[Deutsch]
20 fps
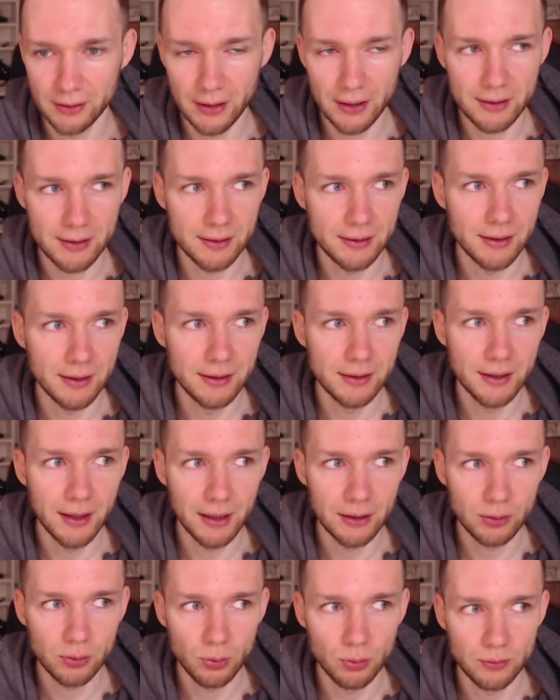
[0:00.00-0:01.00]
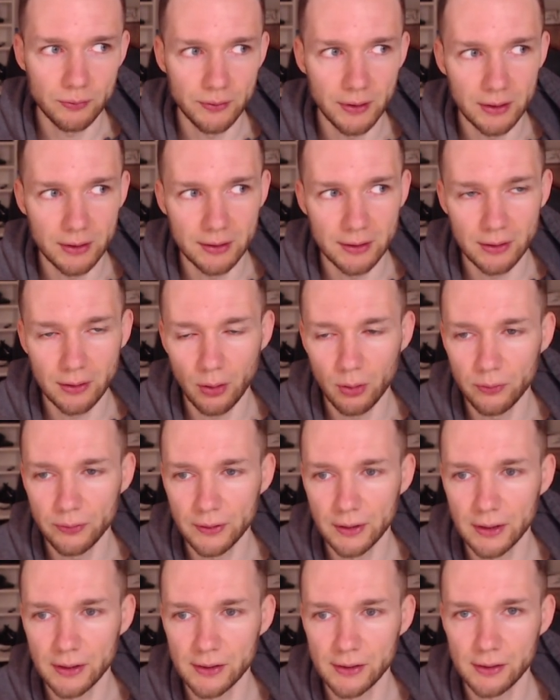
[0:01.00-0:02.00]
kannst du dir hier angucken, wenn du hier
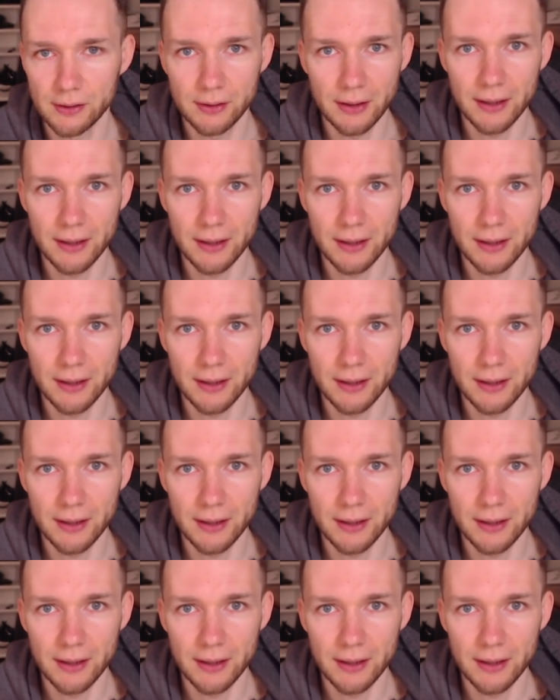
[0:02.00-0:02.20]
draufklickst.